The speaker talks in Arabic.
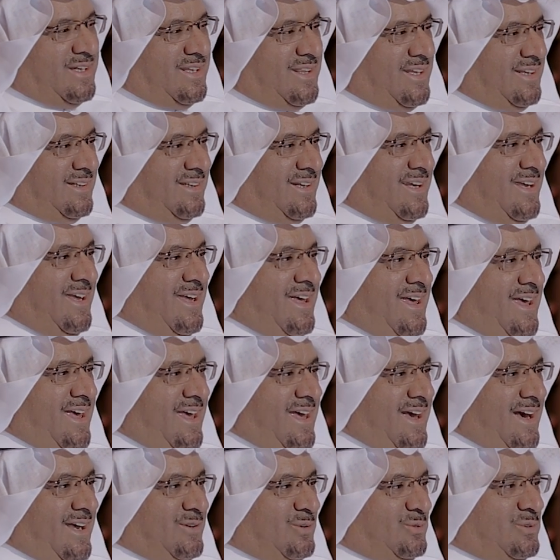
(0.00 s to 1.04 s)
أيضا
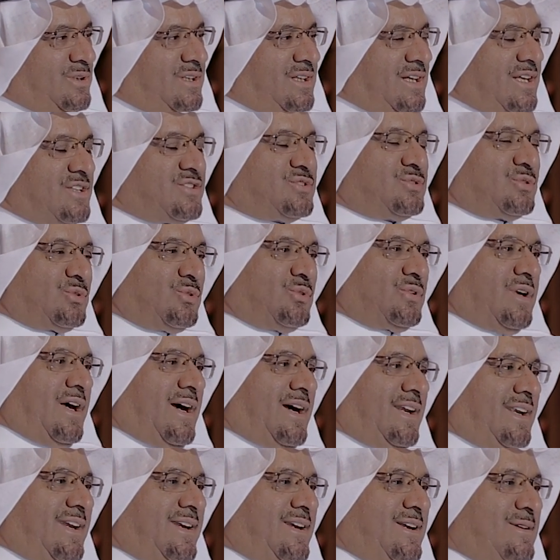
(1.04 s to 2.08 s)
أن يدخل السرور
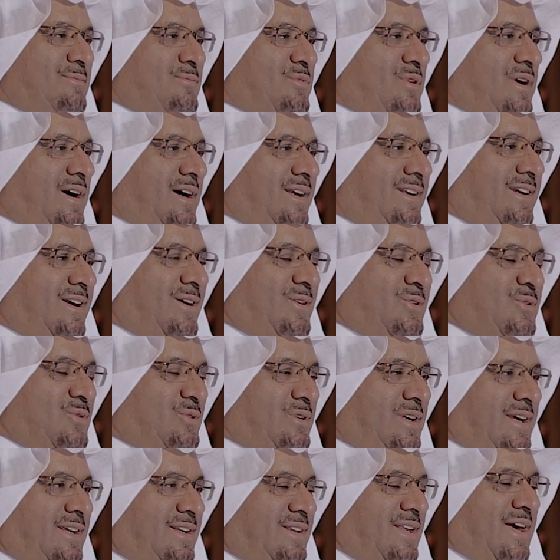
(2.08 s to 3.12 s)
عليهم وأن
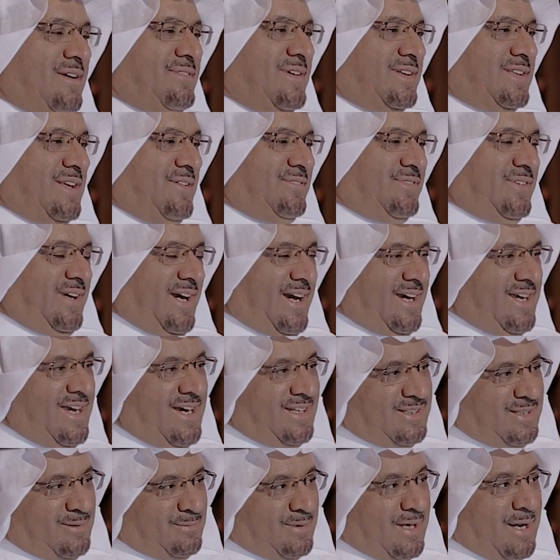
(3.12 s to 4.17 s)
يكون إضافة في
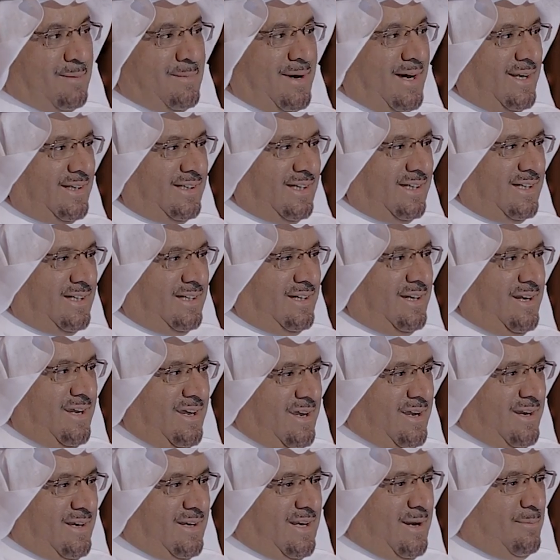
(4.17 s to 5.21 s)
حياتهم رغم أنني
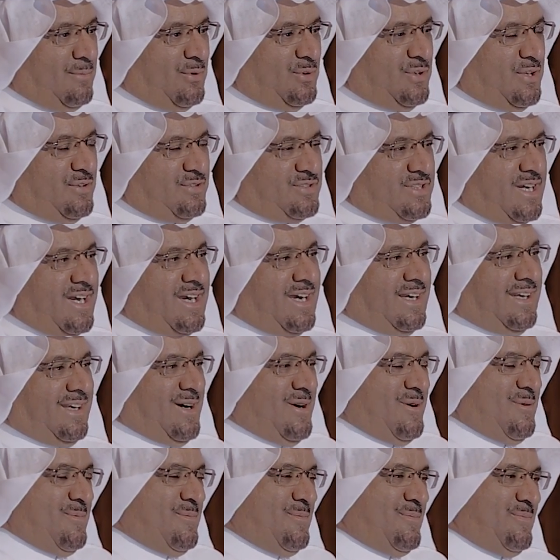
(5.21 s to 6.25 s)
لم أضف شيئا
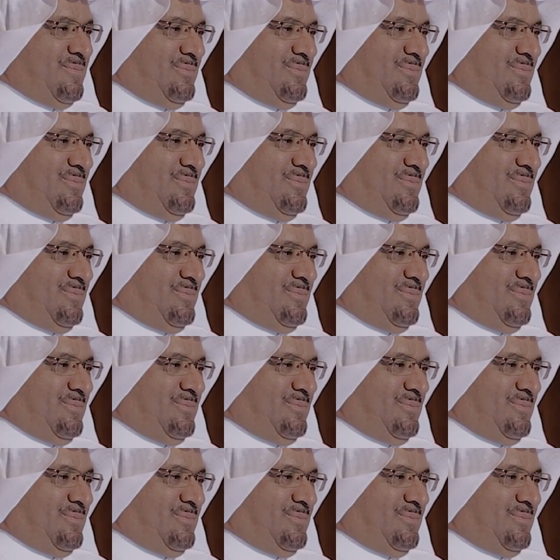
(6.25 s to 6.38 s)
لهم